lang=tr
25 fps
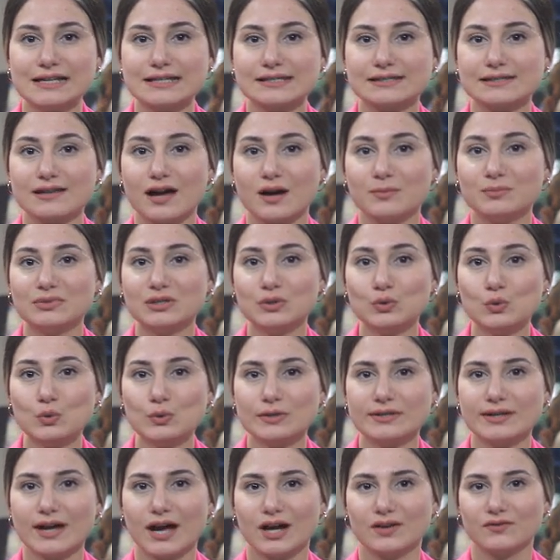Sabri
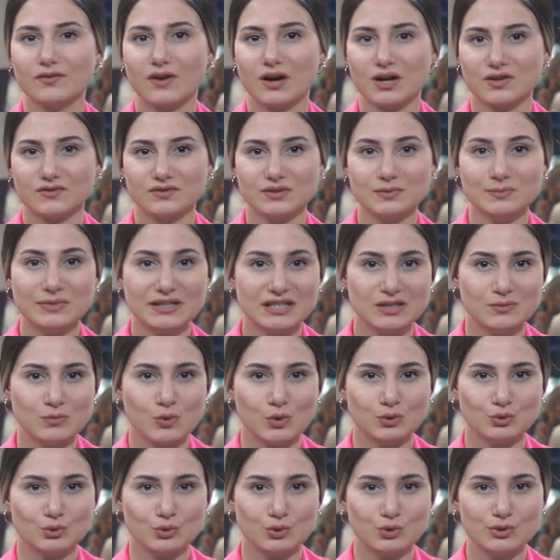Ülker Vakfı Bilim
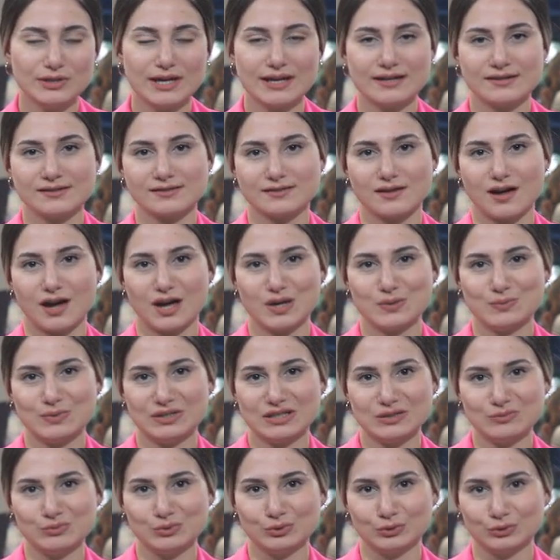Ödülü yeni
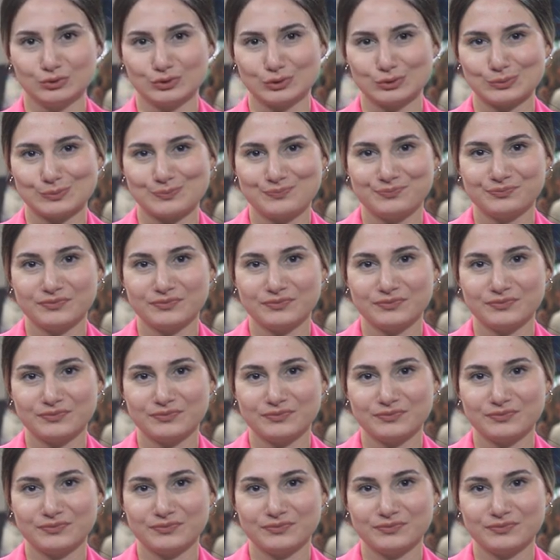sahibini buldu.